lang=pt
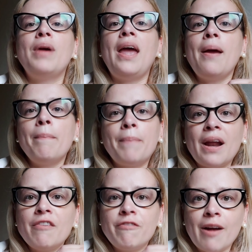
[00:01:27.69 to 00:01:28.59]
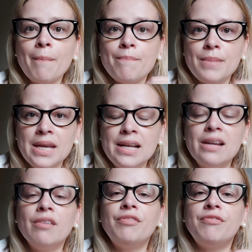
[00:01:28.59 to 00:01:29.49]
é para
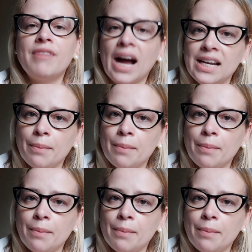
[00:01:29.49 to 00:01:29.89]
família, vale